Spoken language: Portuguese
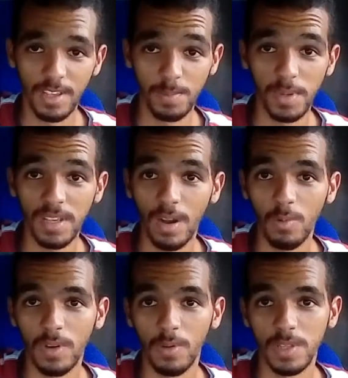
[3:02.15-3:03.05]
explicar
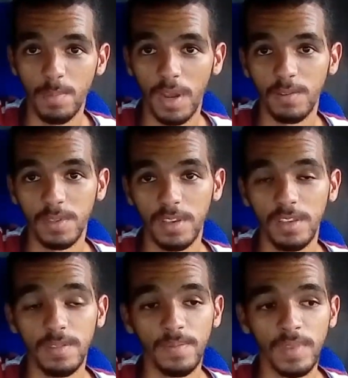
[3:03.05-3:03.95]
alguma coisa para
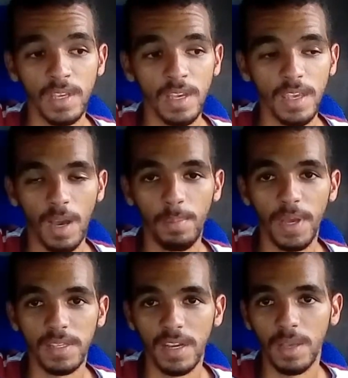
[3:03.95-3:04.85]
vocês que
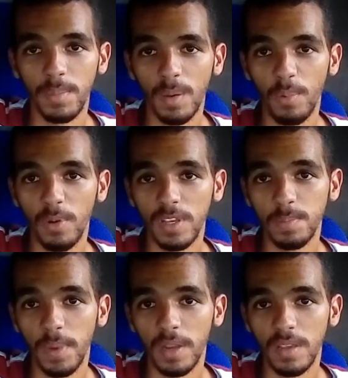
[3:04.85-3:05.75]
apesar da minha
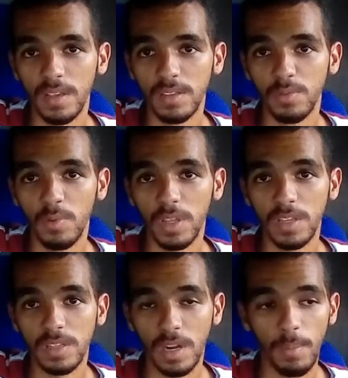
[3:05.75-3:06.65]
pouca experiência, eu
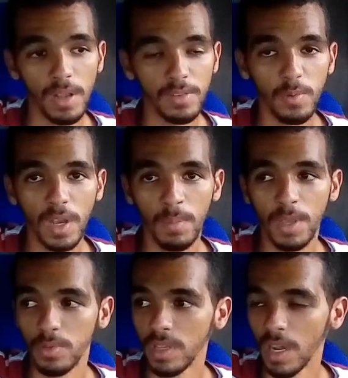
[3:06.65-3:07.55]
nunca tinha trabalhado com
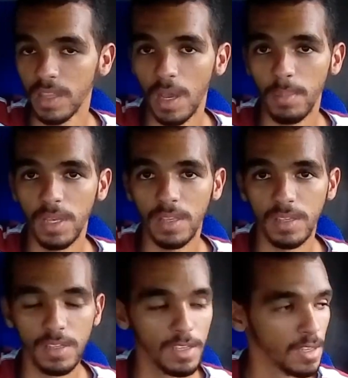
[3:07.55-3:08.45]
caminhão diretamente
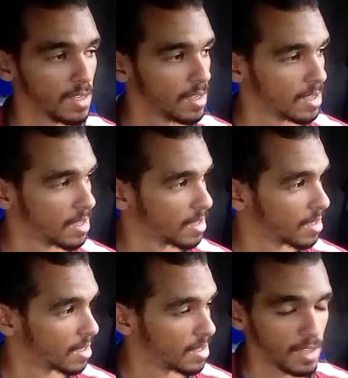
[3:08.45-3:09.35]
assim.
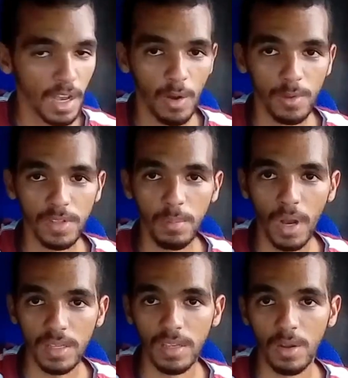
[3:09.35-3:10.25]
Dia 11 de
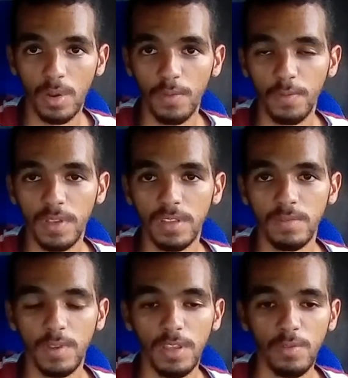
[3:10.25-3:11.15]
março agora eu
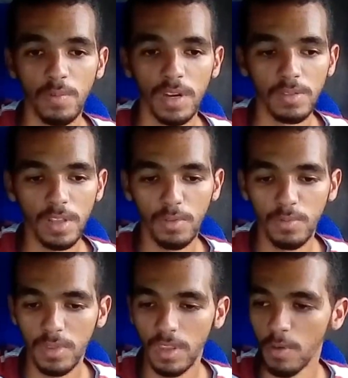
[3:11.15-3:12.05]
fiz 21 anos, né? Eu
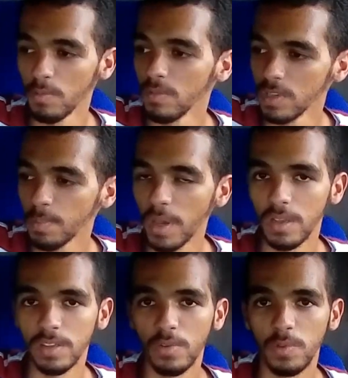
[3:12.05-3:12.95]
não tenho
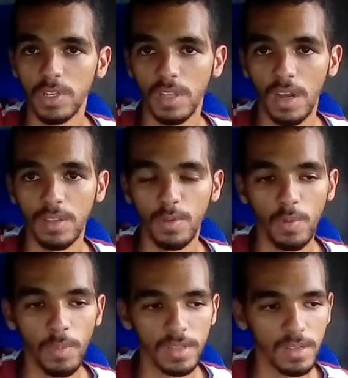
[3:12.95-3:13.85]
experiência com estrada,
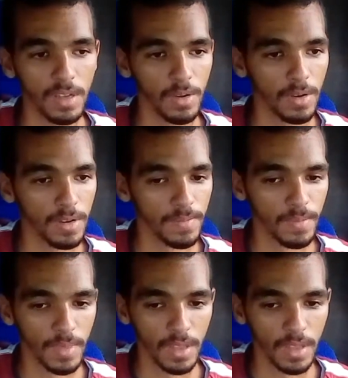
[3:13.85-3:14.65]
estou começando agora.